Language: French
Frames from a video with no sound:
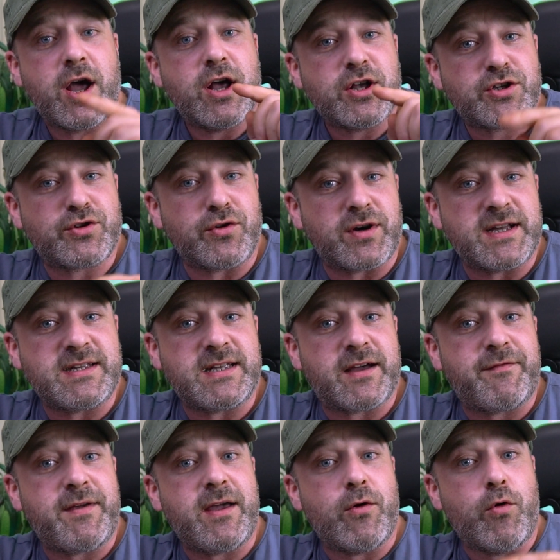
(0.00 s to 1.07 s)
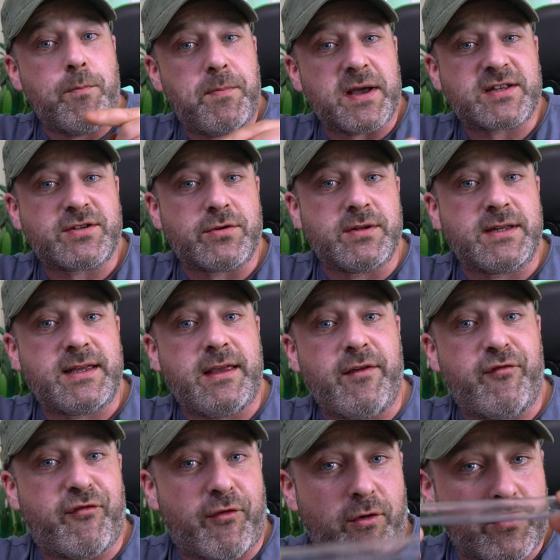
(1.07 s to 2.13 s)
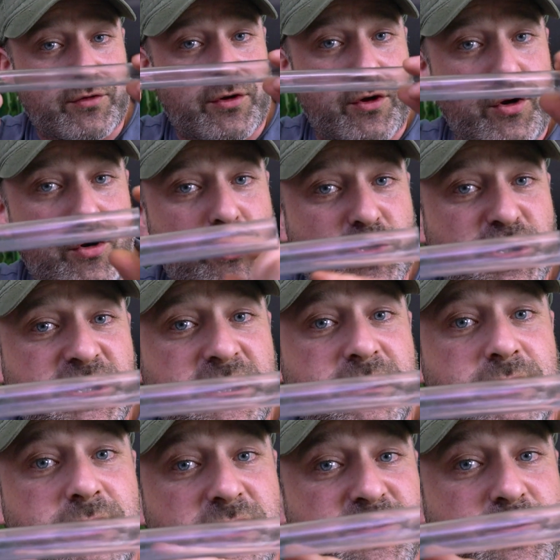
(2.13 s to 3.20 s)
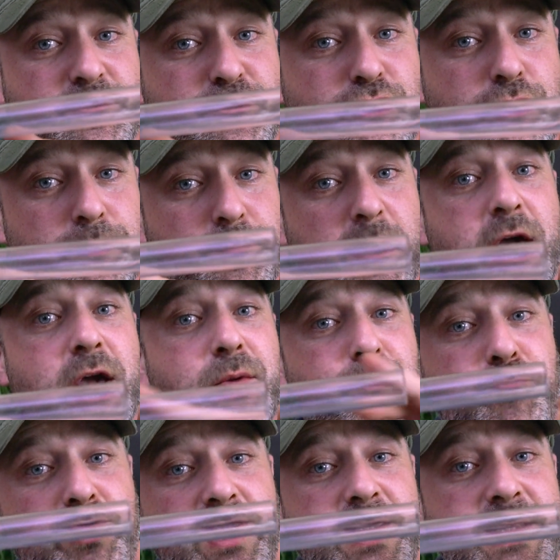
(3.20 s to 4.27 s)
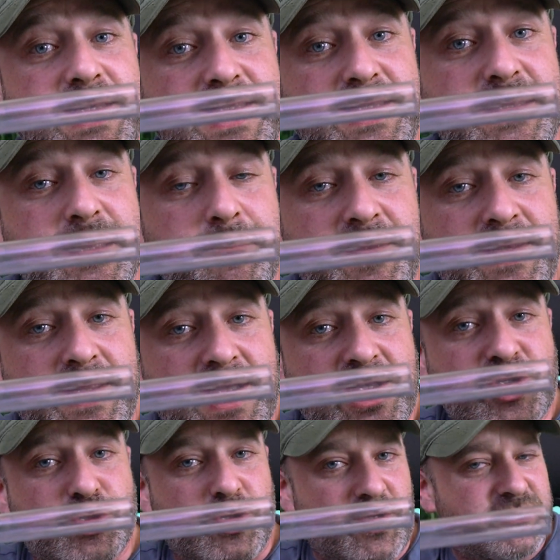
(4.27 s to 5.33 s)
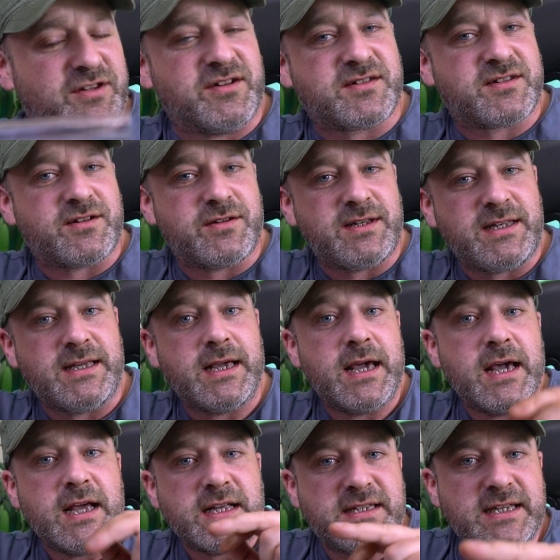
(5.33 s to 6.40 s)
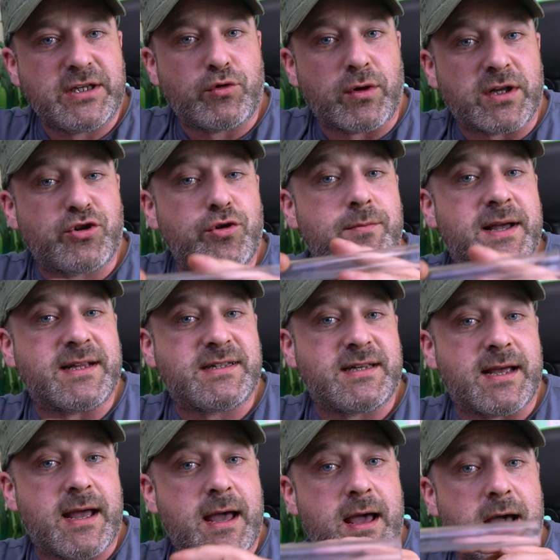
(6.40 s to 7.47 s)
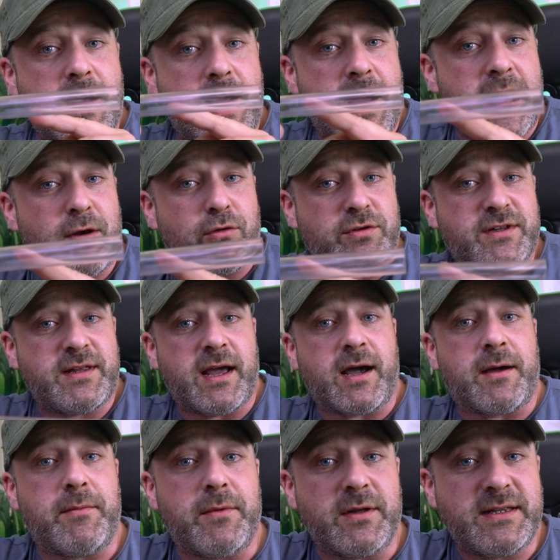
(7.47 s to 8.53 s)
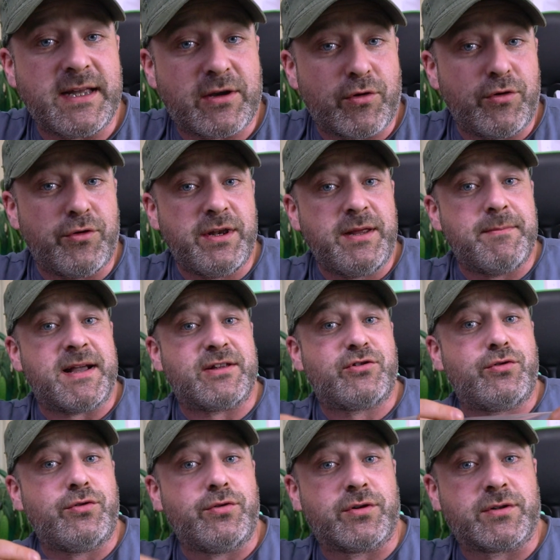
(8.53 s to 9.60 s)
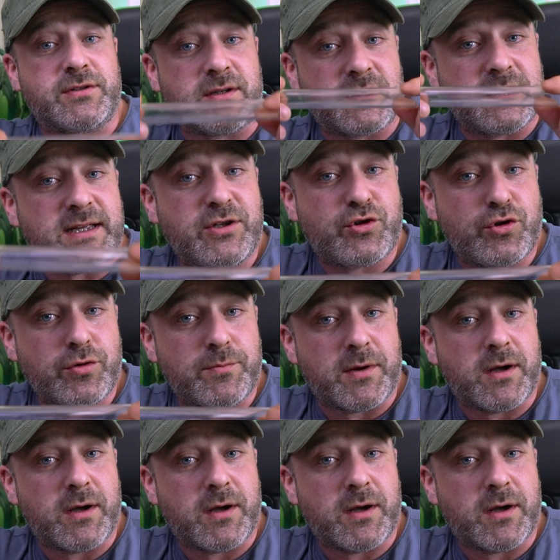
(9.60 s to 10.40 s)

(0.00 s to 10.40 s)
sont réservés aux personnes qui fondent leur dans un tube puis les déménagent dans un nid. Si toi tu maintiens à long terme des colonies matures dans des tubes,